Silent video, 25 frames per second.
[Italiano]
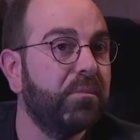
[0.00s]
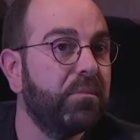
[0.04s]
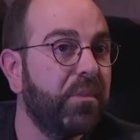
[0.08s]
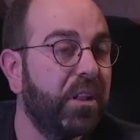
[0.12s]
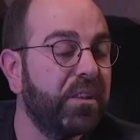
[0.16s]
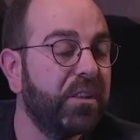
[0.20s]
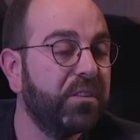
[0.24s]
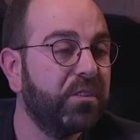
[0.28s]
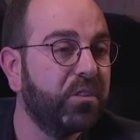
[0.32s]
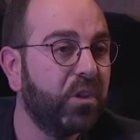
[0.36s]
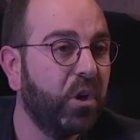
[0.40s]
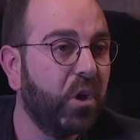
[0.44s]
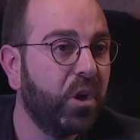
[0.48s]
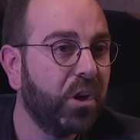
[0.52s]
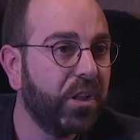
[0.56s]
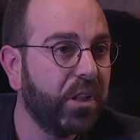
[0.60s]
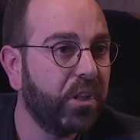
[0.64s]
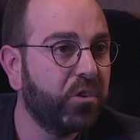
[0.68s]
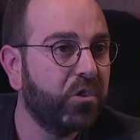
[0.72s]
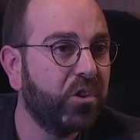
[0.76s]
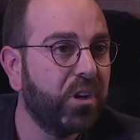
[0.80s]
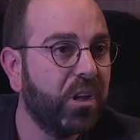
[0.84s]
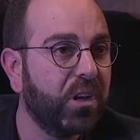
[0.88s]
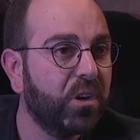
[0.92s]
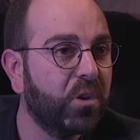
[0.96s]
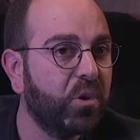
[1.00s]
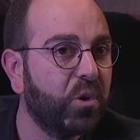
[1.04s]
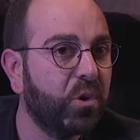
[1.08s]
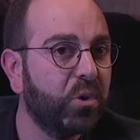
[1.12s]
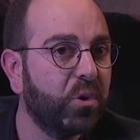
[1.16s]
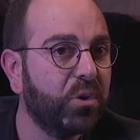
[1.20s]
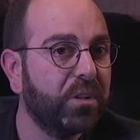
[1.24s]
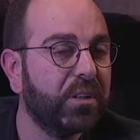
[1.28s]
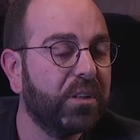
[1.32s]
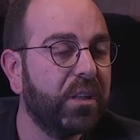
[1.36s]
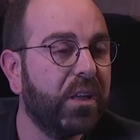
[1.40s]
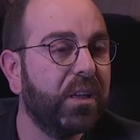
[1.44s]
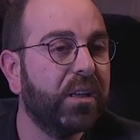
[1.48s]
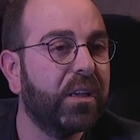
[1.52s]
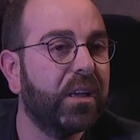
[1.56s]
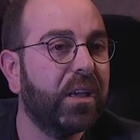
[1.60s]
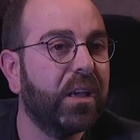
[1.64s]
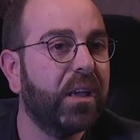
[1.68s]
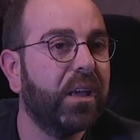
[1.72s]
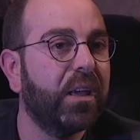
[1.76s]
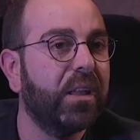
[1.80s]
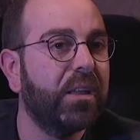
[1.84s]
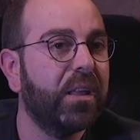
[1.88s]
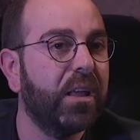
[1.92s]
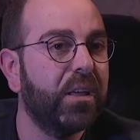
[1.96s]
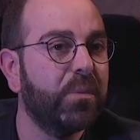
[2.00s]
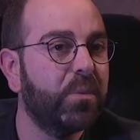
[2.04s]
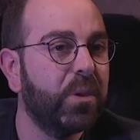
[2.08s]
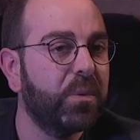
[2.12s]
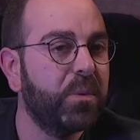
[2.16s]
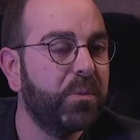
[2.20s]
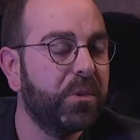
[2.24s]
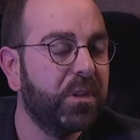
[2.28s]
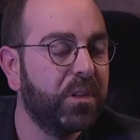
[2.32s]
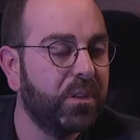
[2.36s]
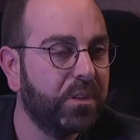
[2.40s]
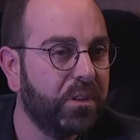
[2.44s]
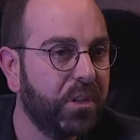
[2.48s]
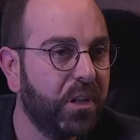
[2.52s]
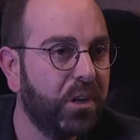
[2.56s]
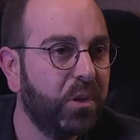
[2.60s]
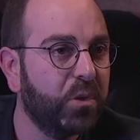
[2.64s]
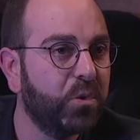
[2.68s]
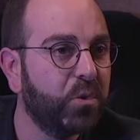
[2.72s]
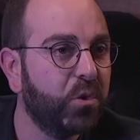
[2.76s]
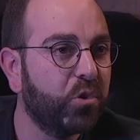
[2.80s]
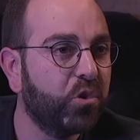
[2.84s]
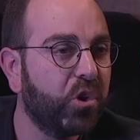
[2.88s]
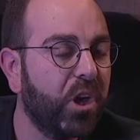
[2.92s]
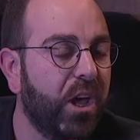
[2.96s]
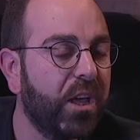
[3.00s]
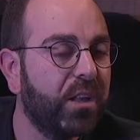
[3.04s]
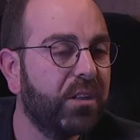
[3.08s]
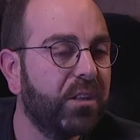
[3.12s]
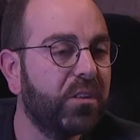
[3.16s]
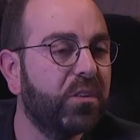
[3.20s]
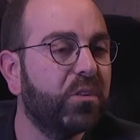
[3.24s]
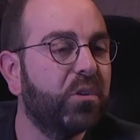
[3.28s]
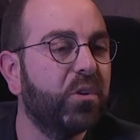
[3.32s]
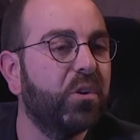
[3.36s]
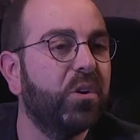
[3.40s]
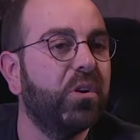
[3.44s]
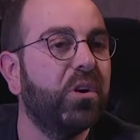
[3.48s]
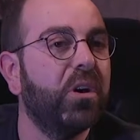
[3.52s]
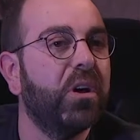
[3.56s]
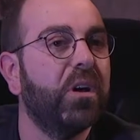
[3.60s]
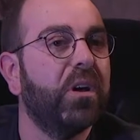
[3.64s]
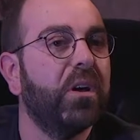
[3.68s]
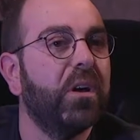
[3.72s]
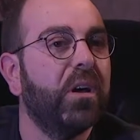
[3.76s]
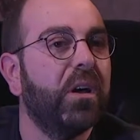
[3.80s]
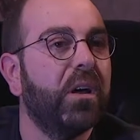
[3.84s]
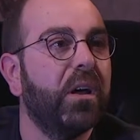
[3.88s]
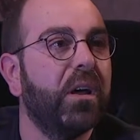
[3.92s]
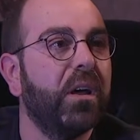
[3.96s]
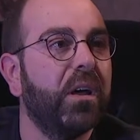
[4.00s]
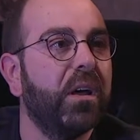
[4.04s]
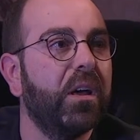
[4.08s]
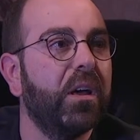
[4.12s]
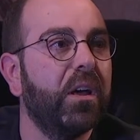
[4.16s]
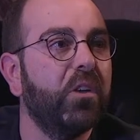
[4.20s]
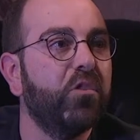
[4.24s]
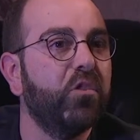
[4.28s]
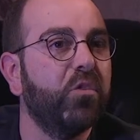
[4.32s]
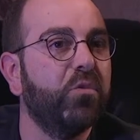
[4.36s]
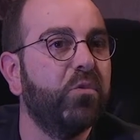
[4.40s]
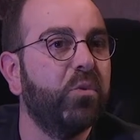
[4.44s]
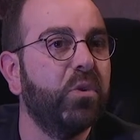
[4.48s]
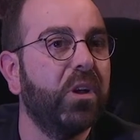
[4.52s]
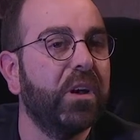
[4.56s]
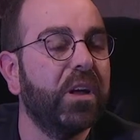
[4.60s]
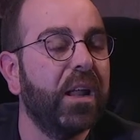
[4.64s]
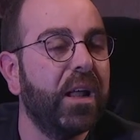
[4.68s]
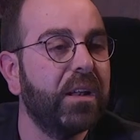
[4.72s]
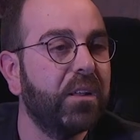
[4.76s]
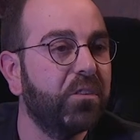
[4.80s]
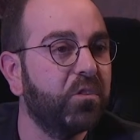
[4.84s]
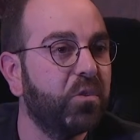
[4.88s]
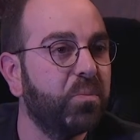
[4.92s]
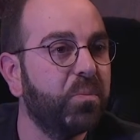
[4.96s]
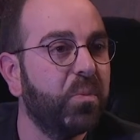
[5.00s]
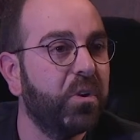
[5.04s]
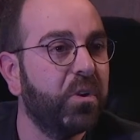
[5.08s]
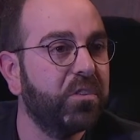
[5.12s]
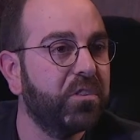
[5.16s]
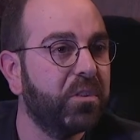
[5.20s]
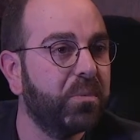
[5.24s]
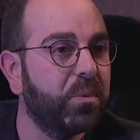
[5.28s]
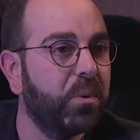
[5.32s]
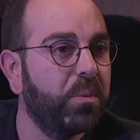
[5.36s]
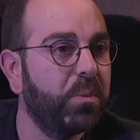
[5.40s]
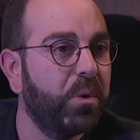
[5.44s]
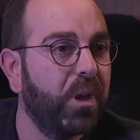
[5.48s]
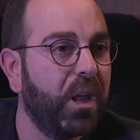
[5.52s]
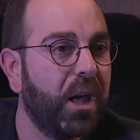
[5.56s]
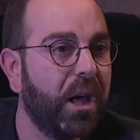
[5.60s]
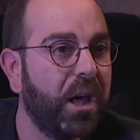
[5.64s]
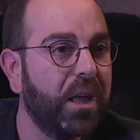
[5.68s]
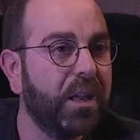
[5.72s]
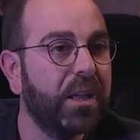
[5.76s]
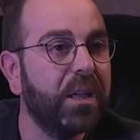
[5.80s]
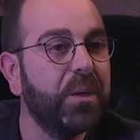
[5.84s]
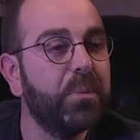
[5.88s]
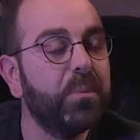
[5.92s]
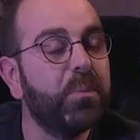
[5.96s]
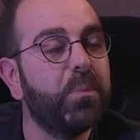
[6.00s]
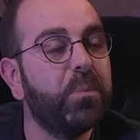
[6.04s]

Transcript: la storia ci racconta che nei primi dell'Ottocento eh, ci fu una grande sommossa popolare